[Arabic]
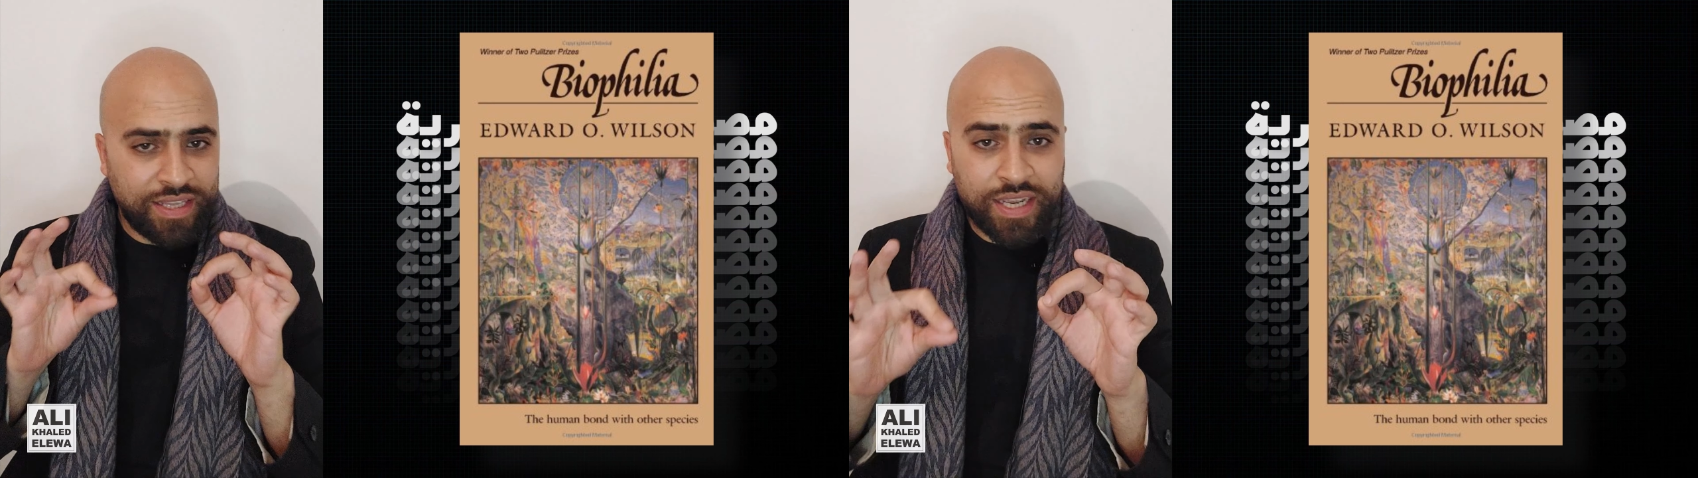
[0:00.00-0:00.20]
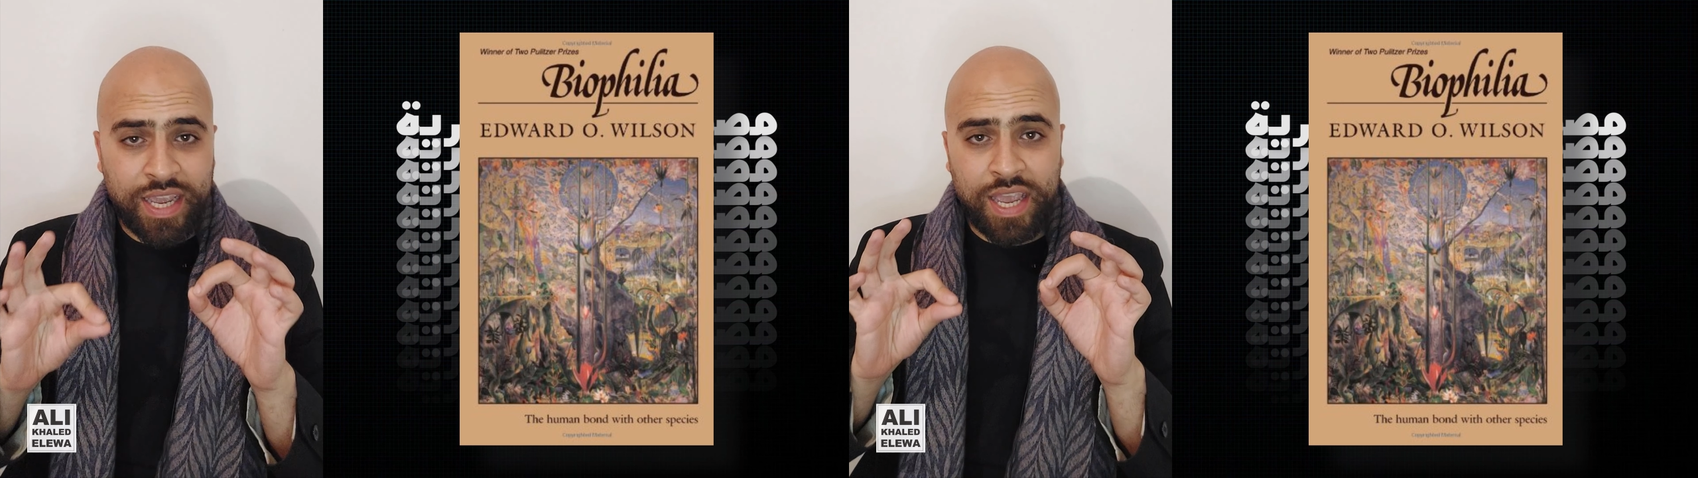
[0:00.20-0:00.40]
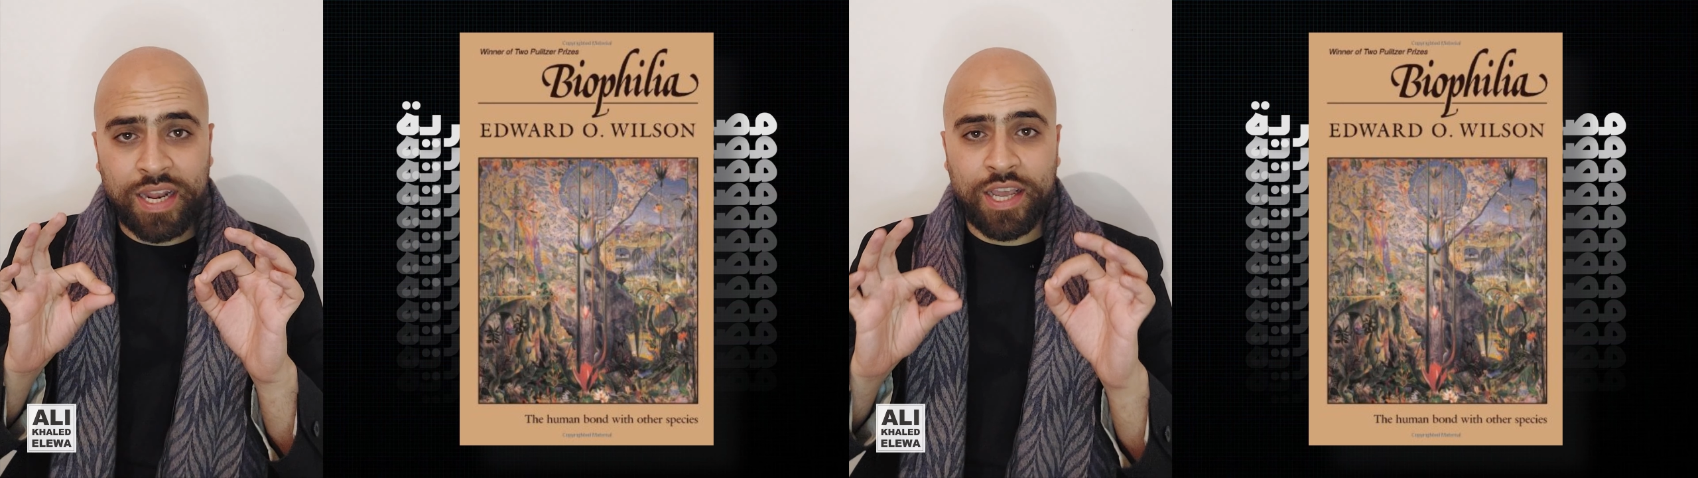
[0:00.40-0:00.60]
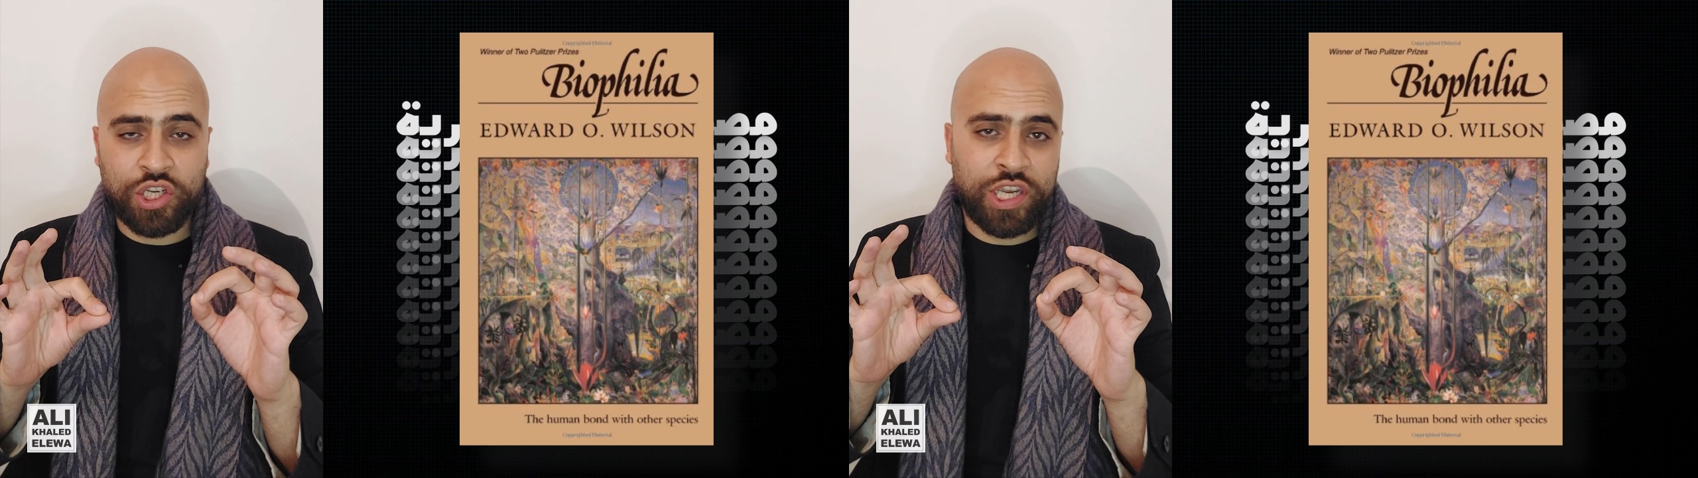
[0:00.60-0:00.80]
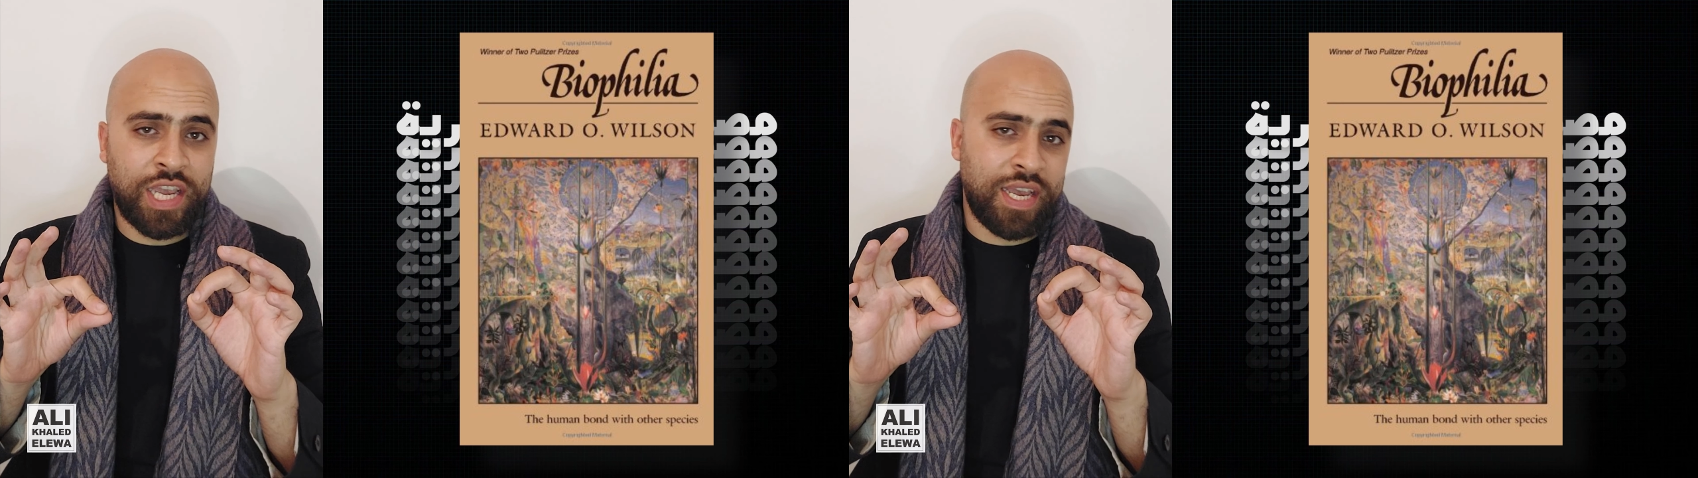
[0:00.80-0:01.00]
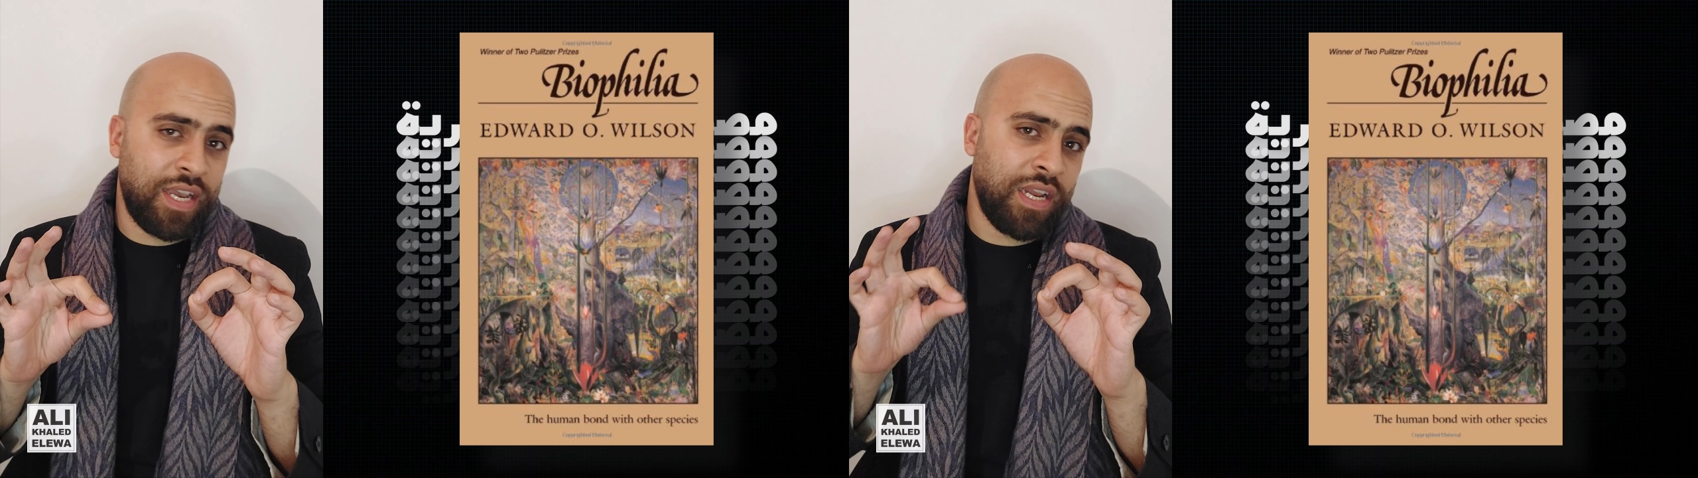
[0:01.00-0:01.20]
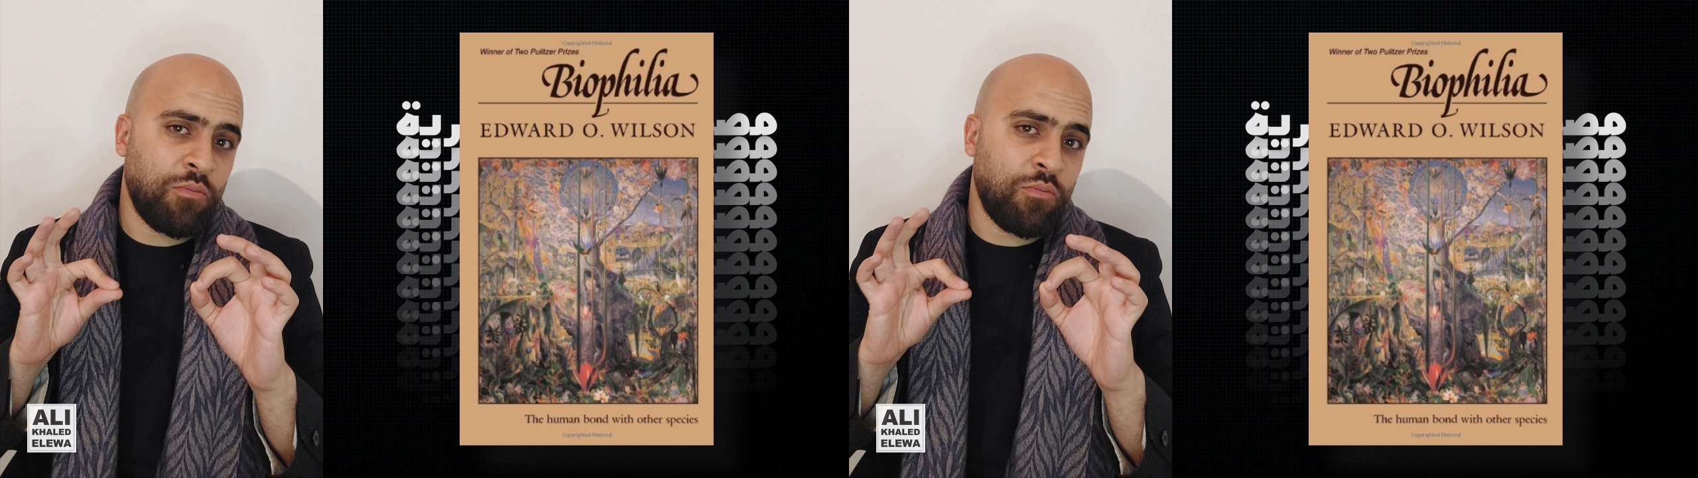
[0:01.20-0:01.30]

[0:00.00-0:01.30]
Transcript: تجاه الأشياء